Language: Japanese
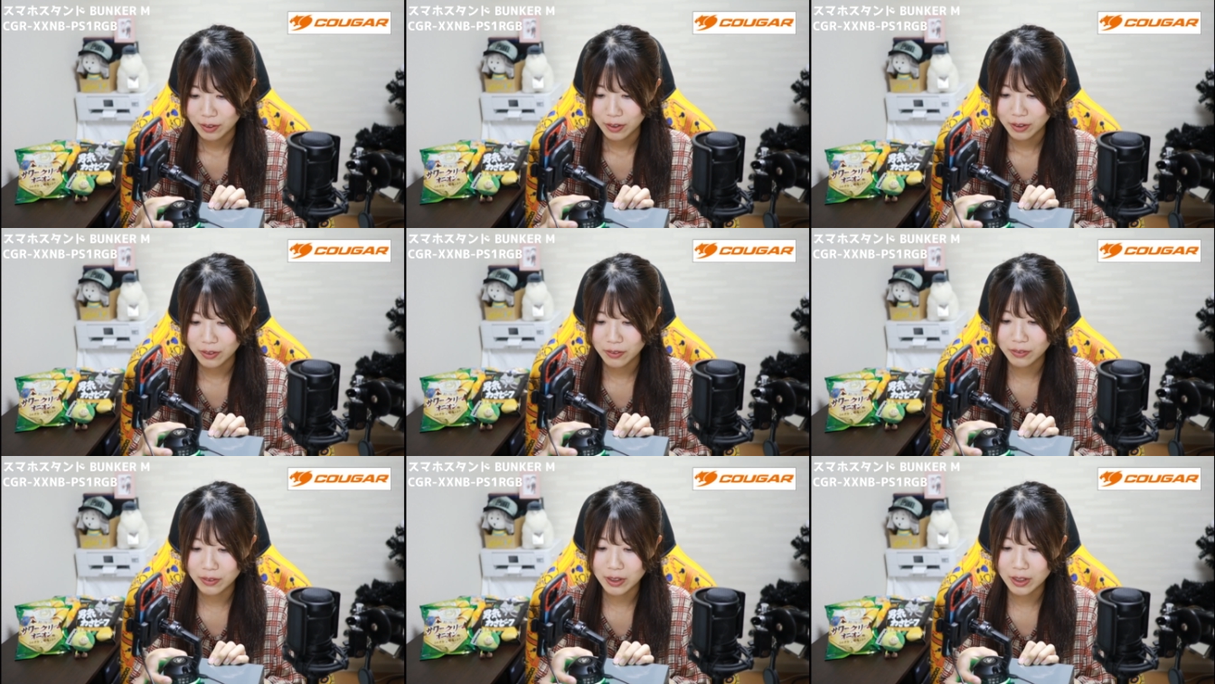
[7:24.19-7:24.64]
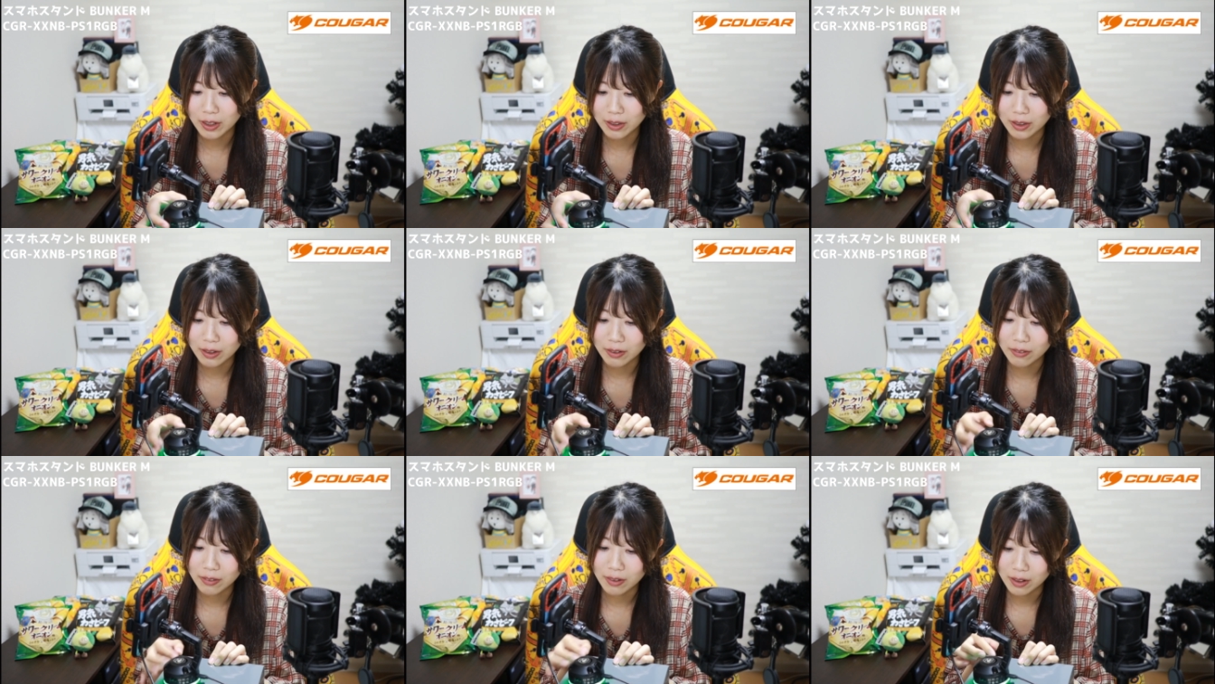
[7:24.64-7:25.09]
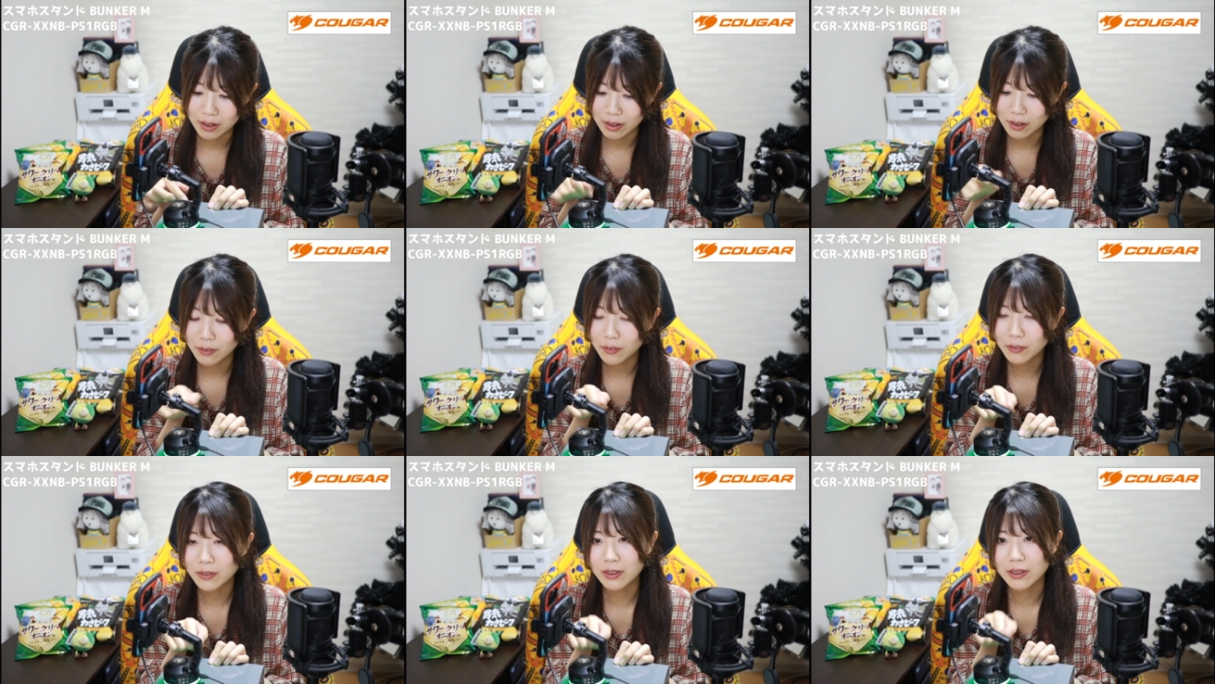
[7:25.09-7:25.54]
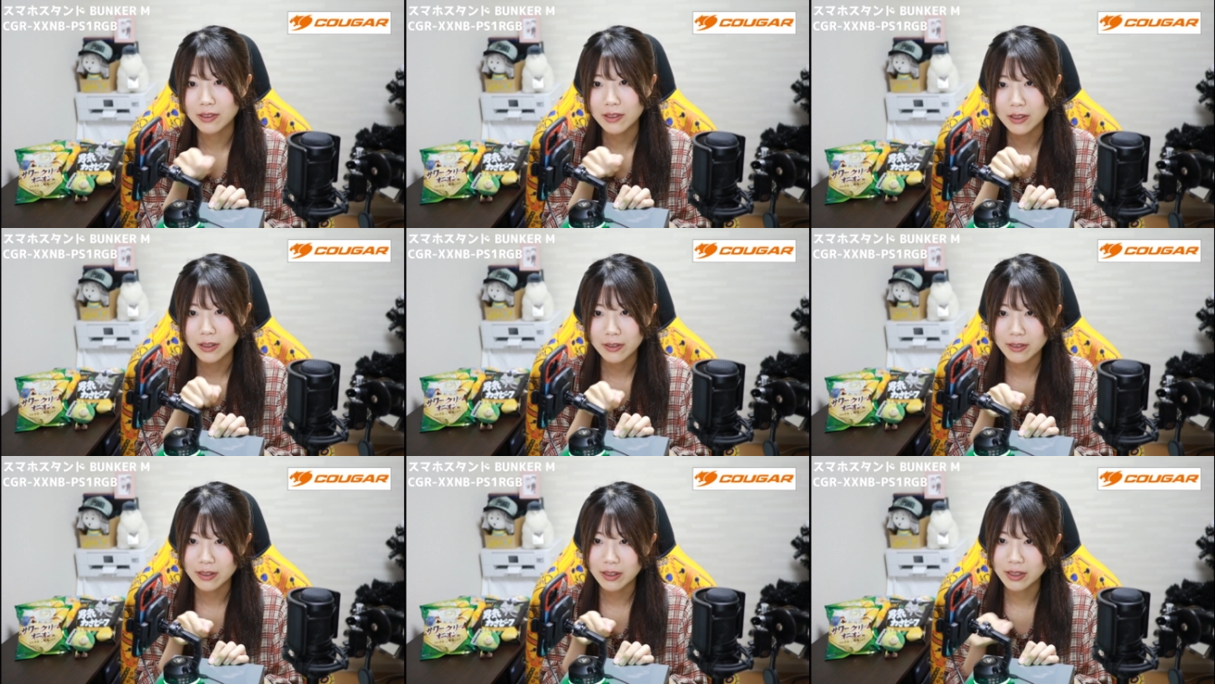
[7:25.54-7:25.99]
ようになってるから、ここに
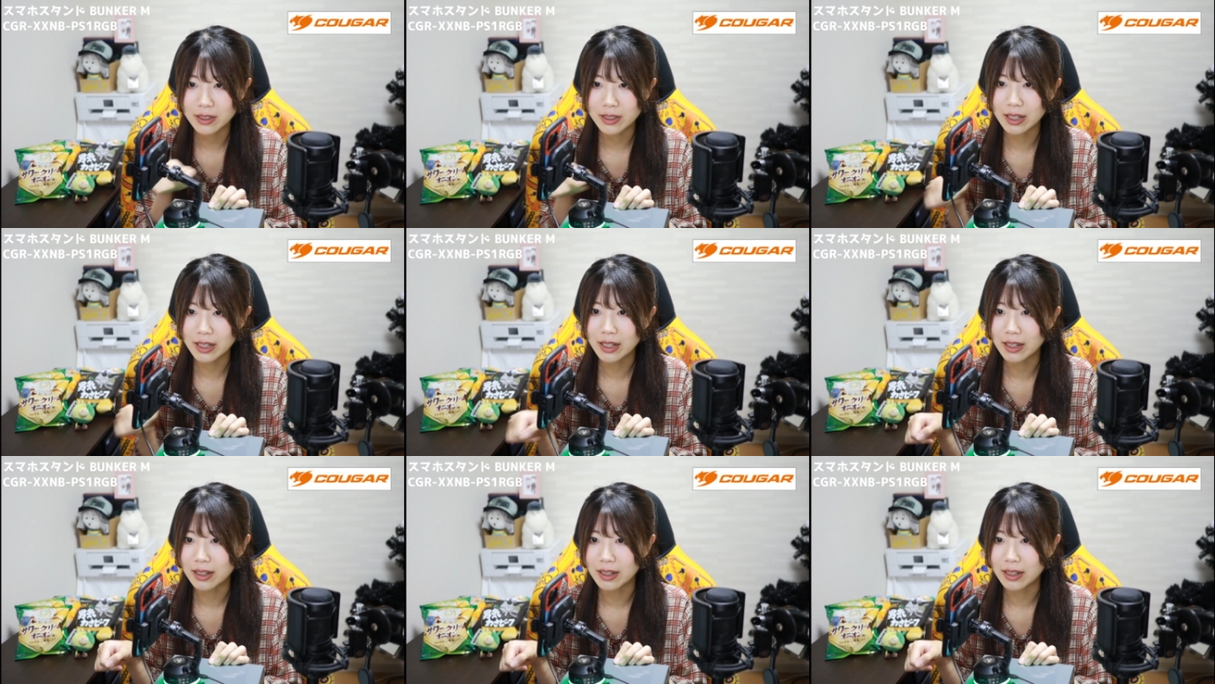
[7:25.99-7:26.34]
線挿して、